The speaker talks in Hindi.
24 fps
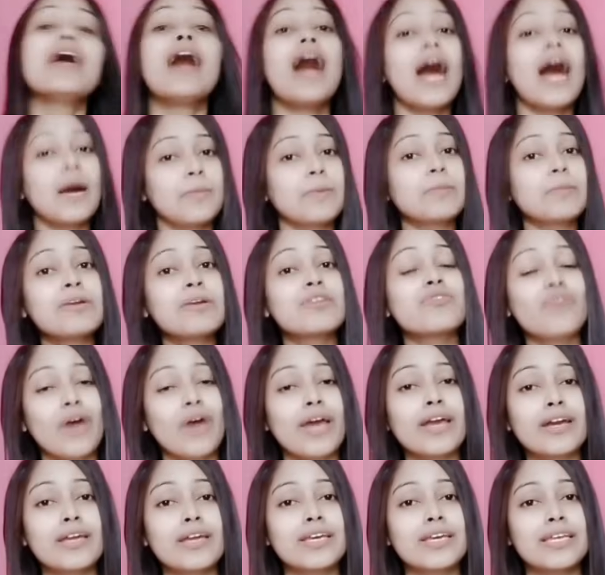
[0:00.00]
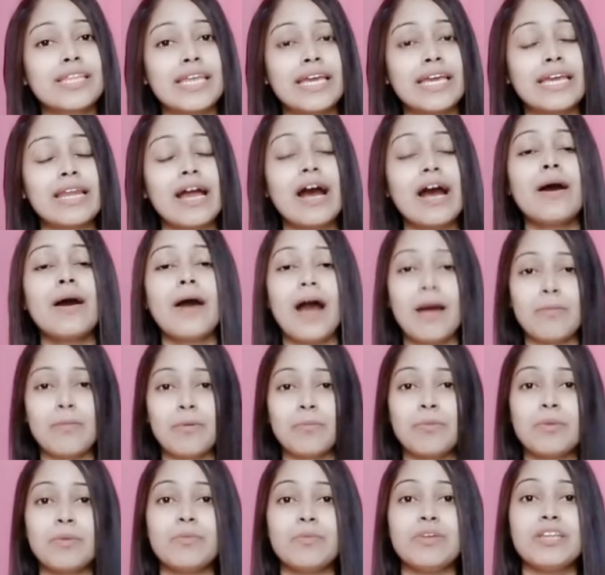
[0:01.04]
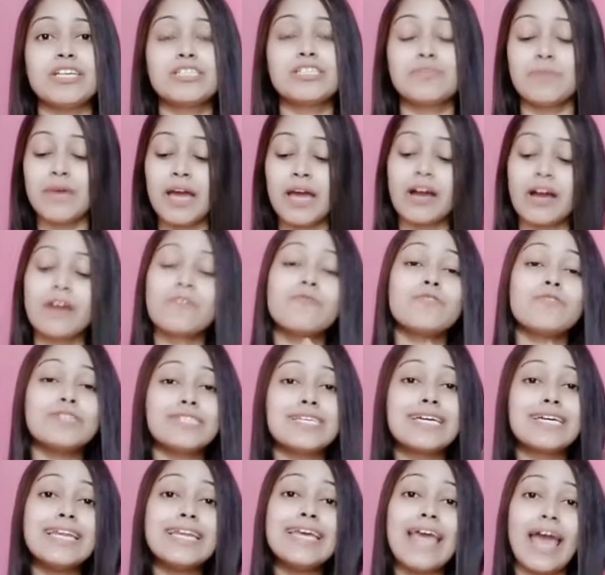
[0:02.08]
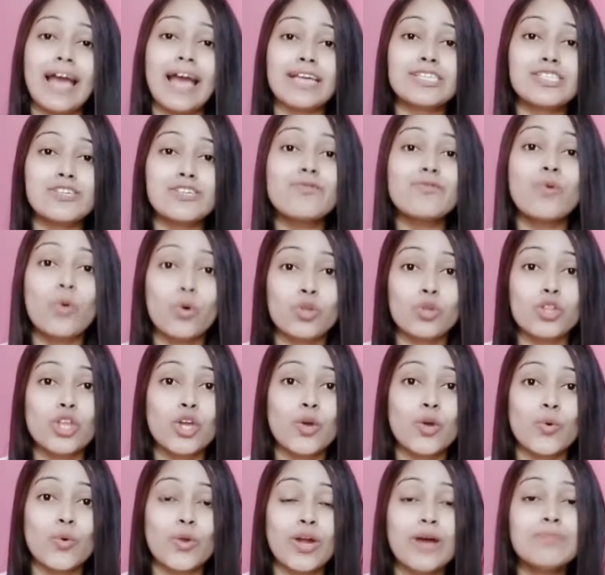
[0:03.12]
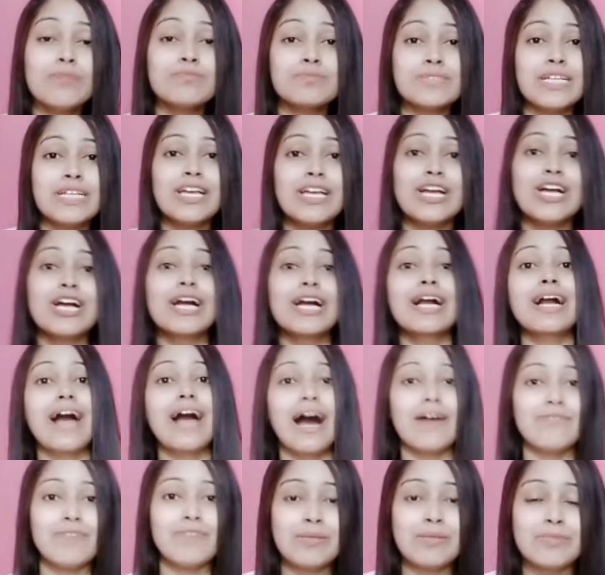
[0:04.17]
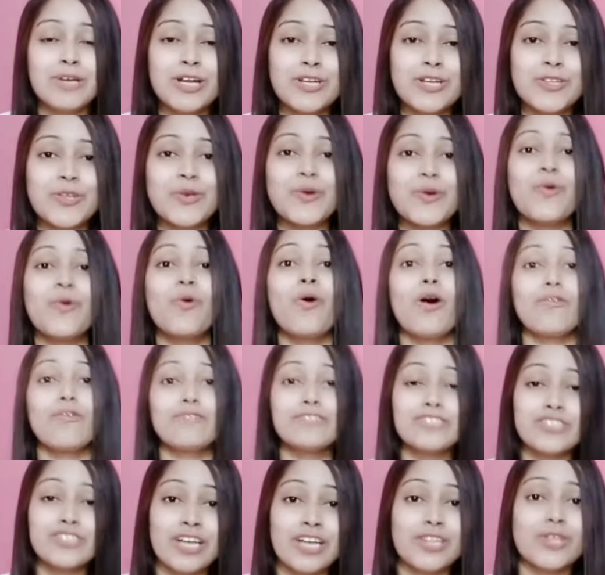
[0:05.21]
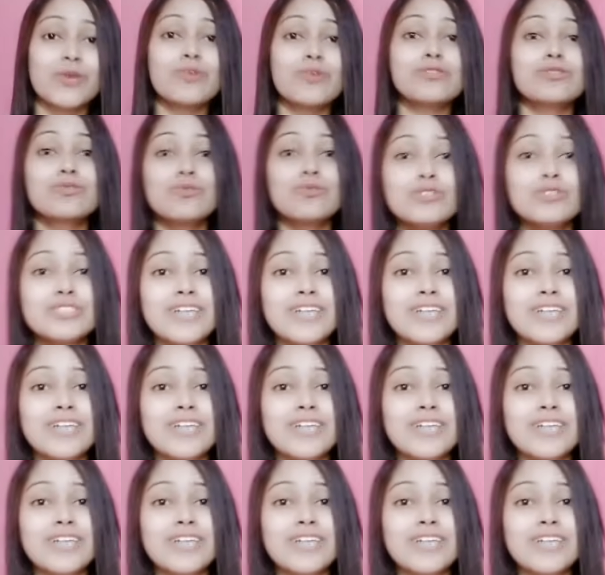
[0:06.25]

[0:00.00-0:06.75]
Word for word: आप एक बार ट्राई करके देखना आप अपने पीरियड्स में अगर फिजिकली एक्टिव होते हो ना काम वाम करते हो ऑफिस जाते हो स्कूल